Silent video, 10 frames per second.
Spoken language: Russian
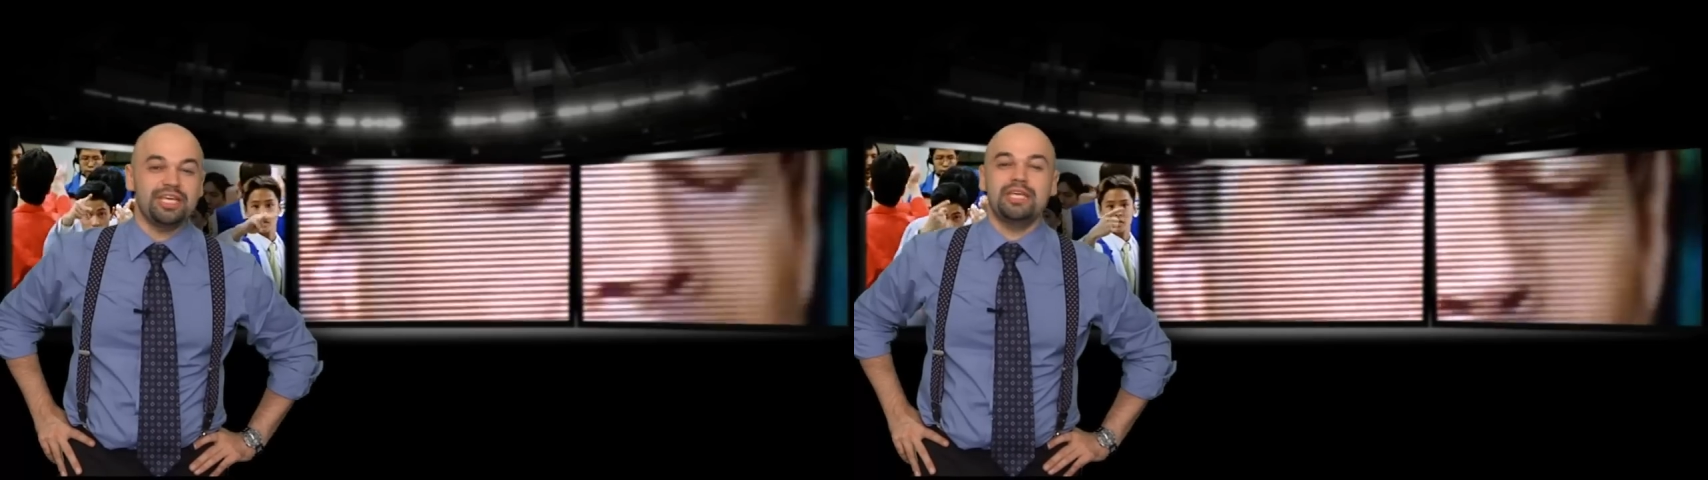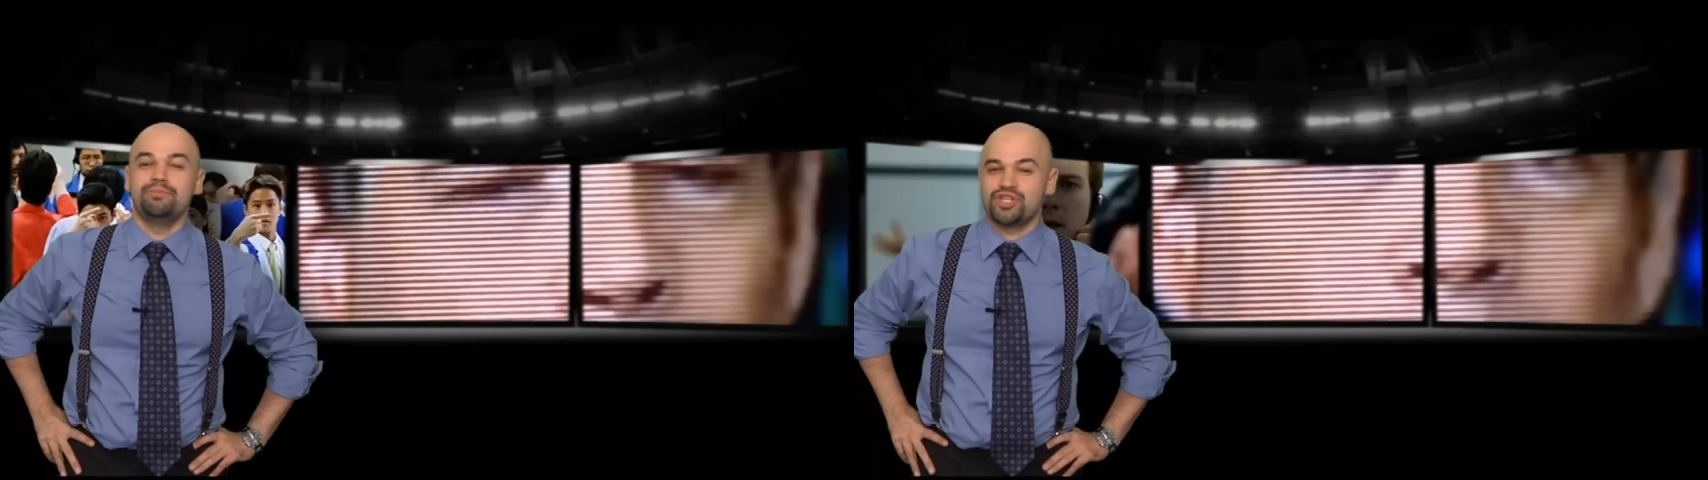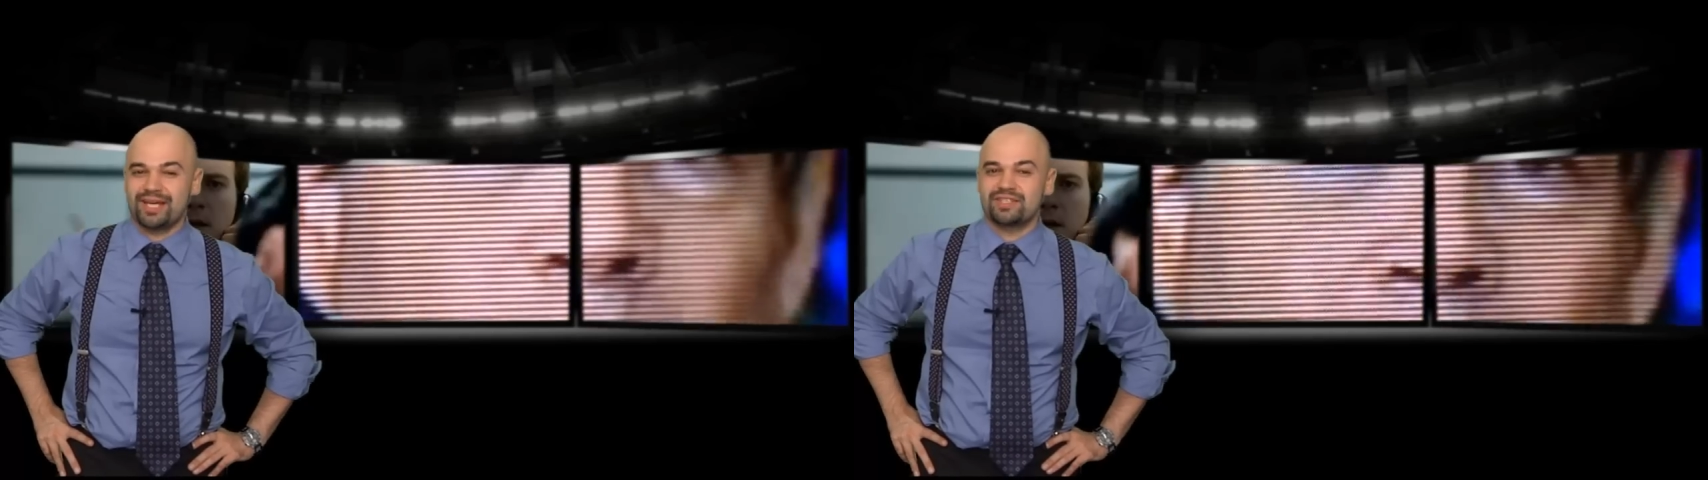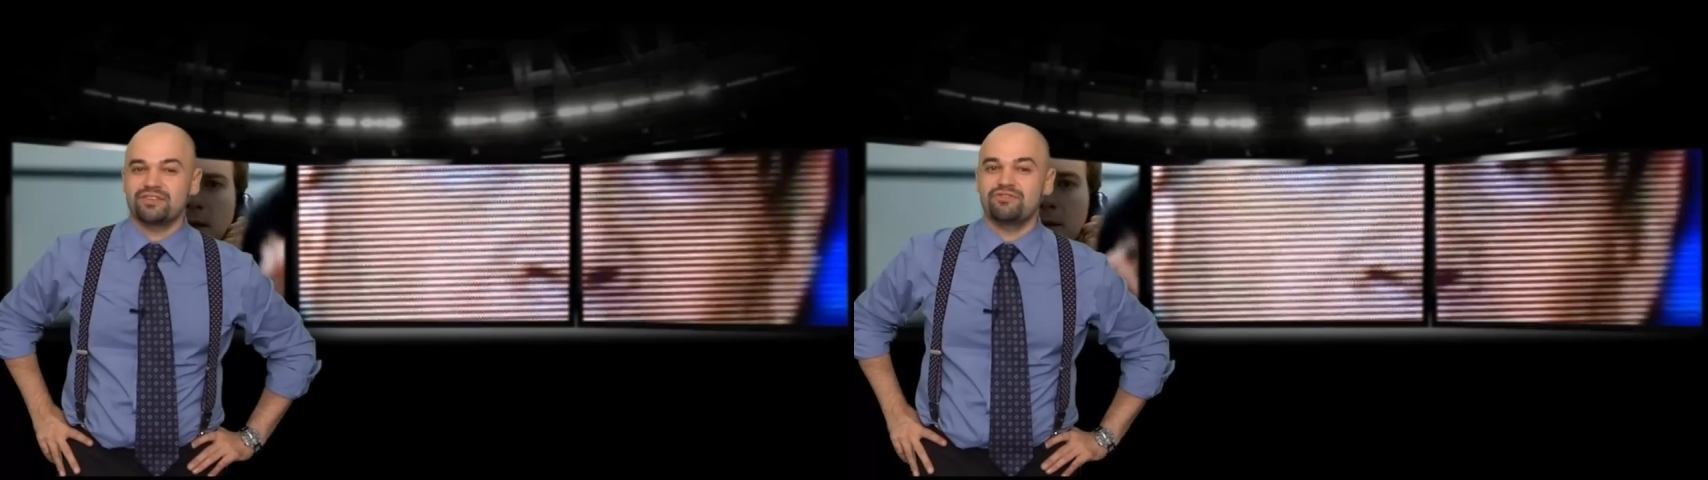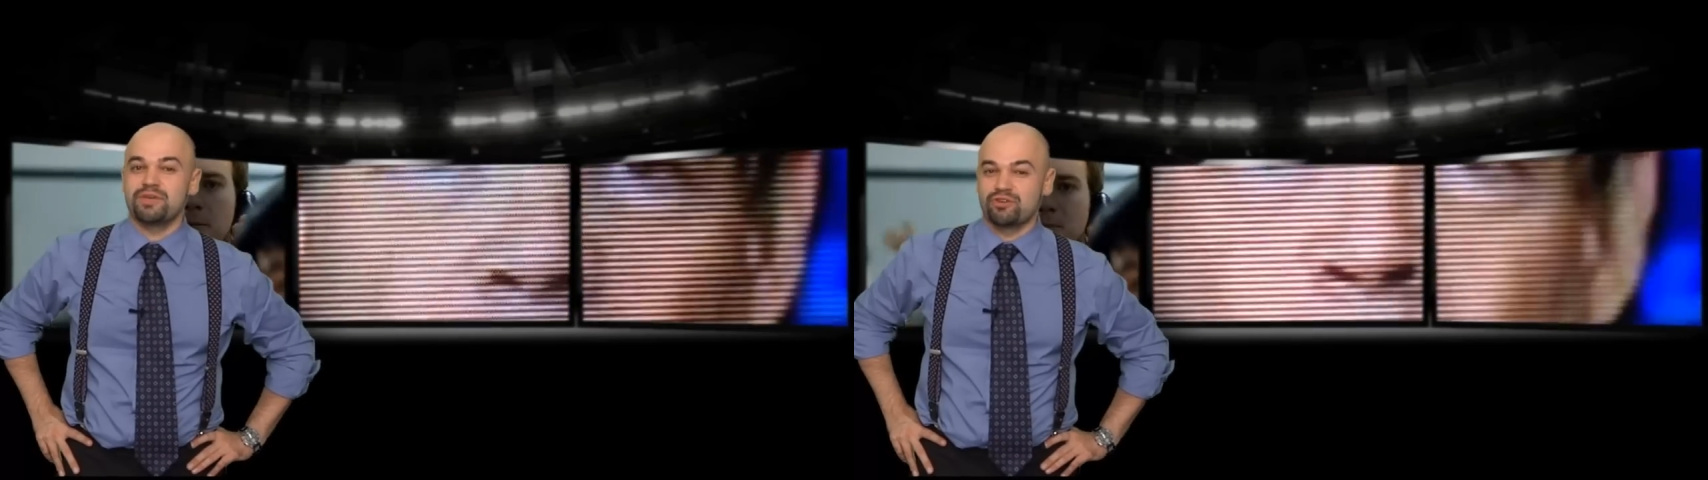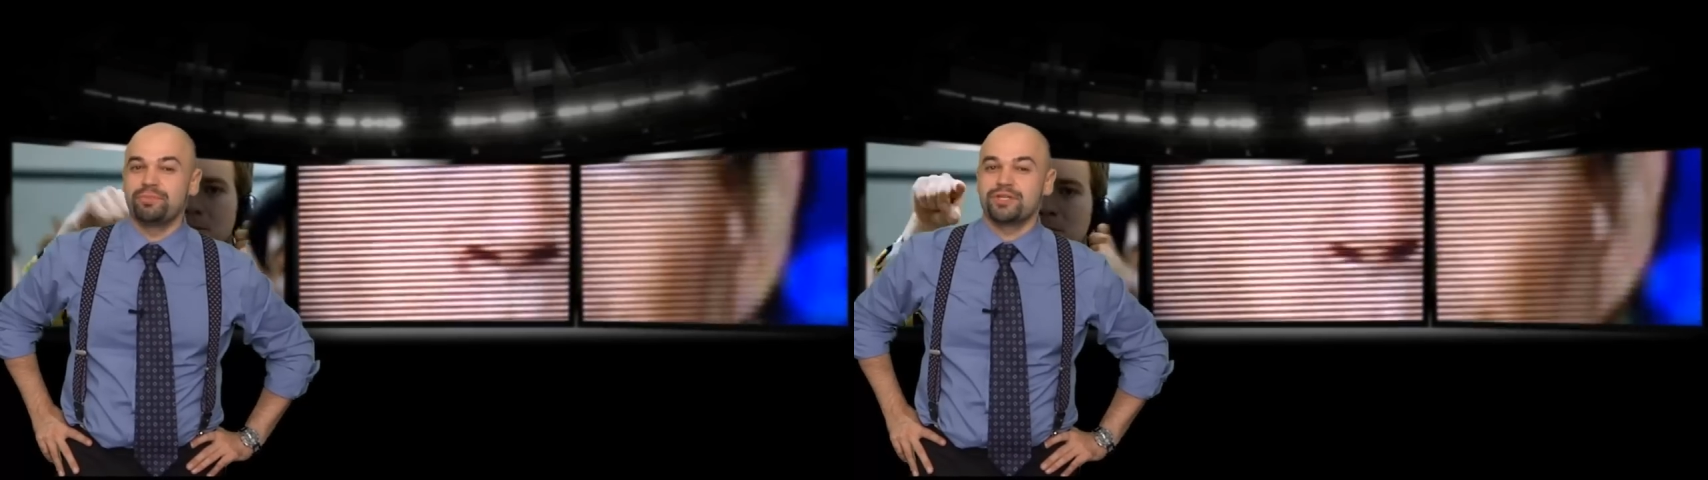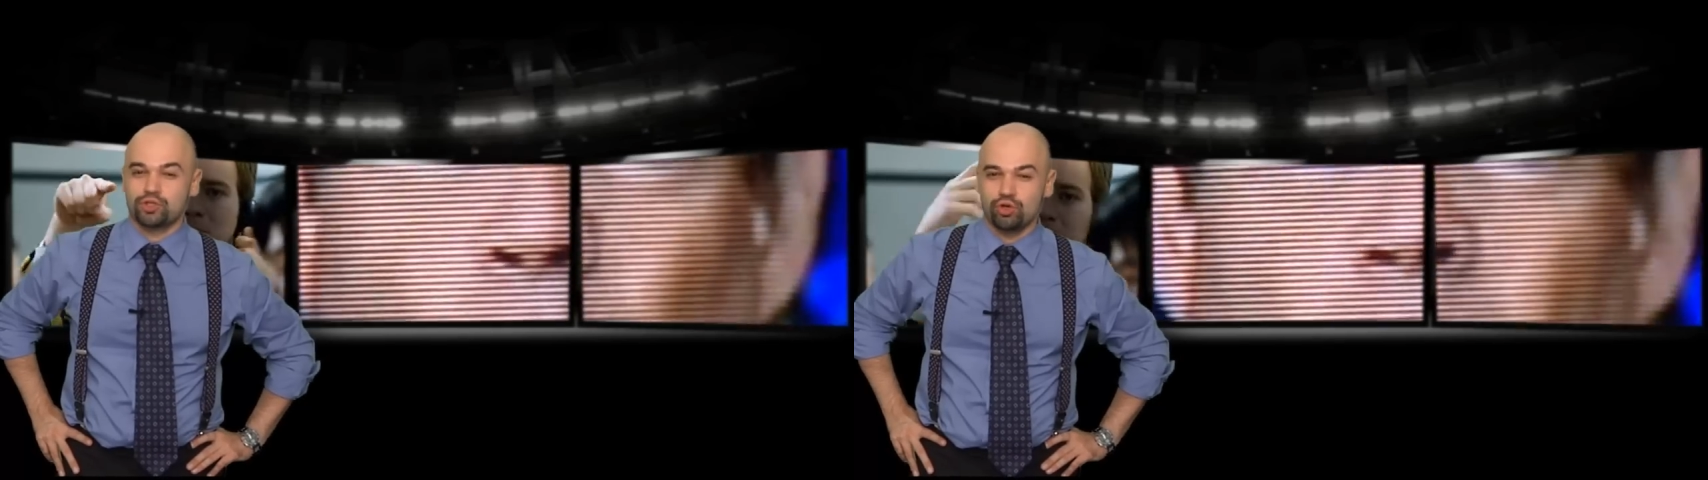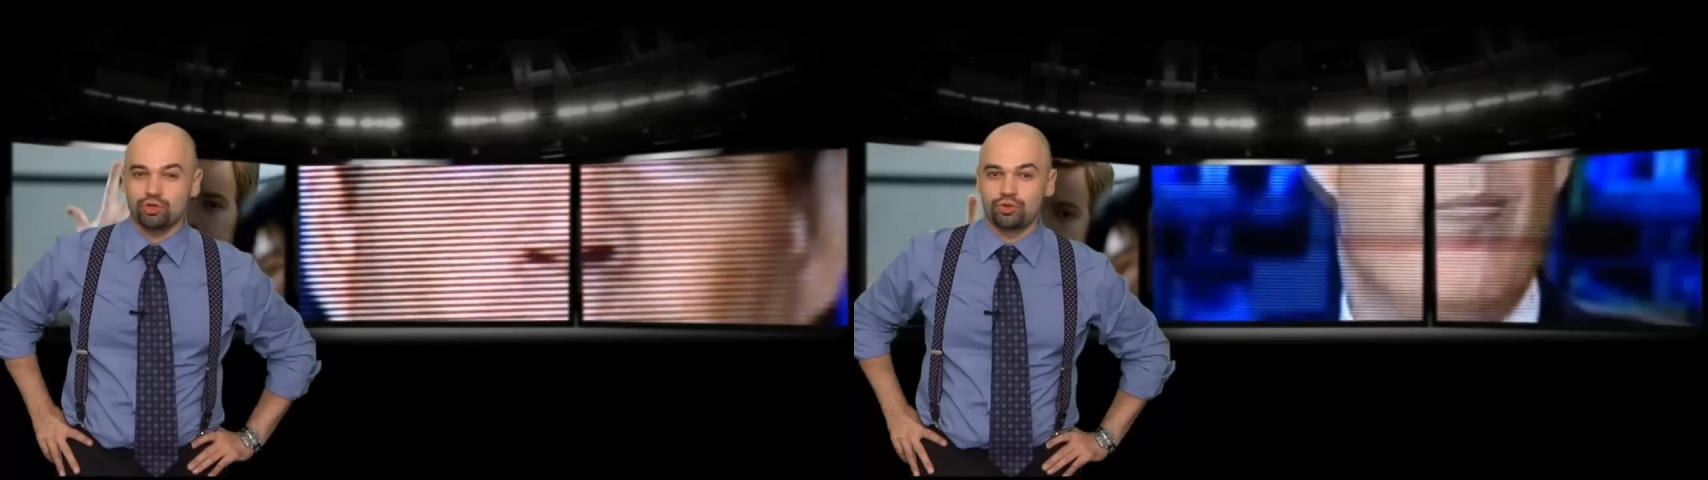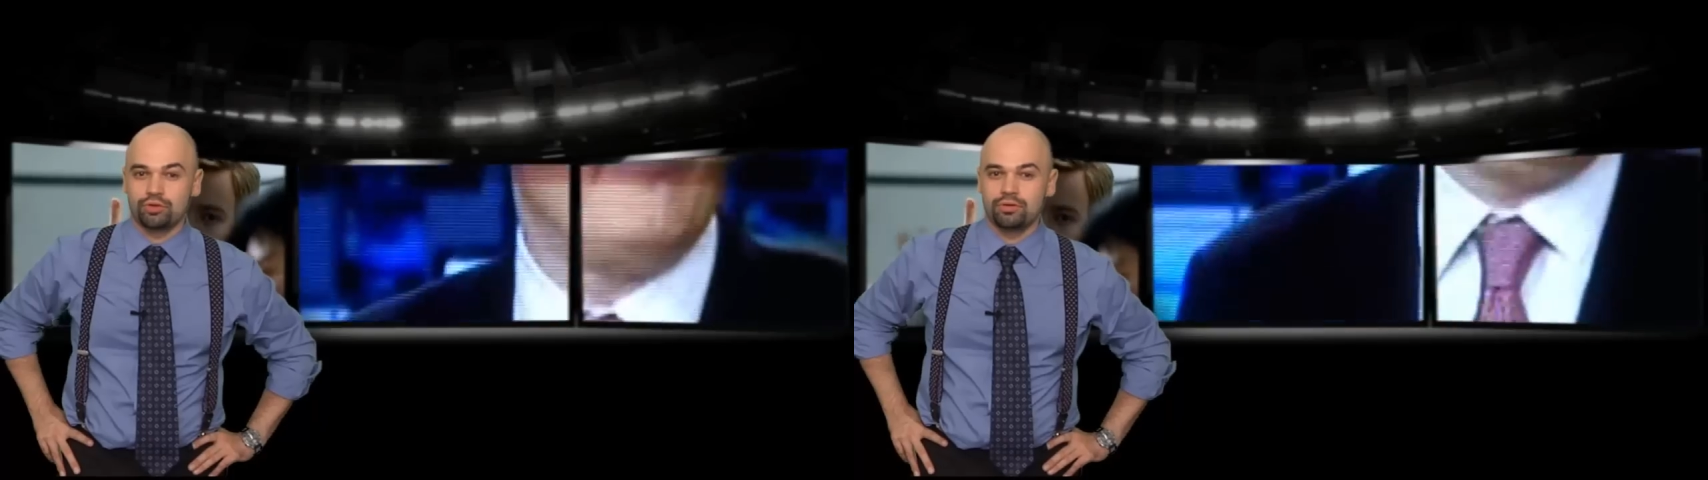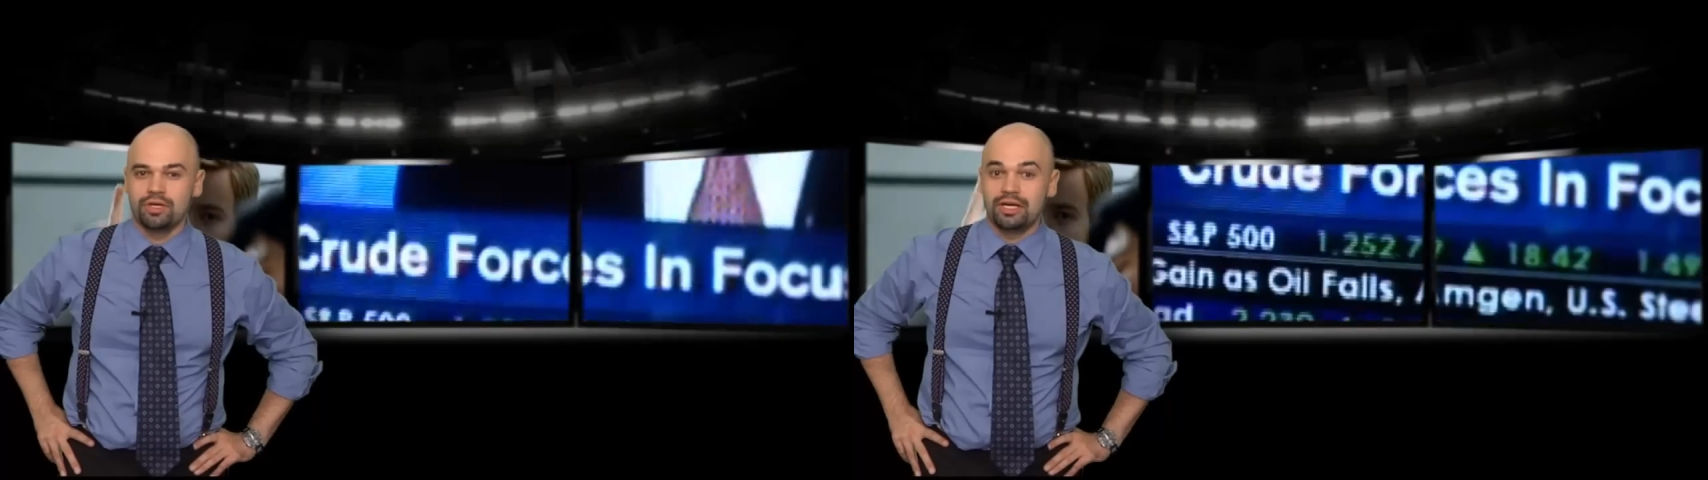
и мчаться в Первопрестольную.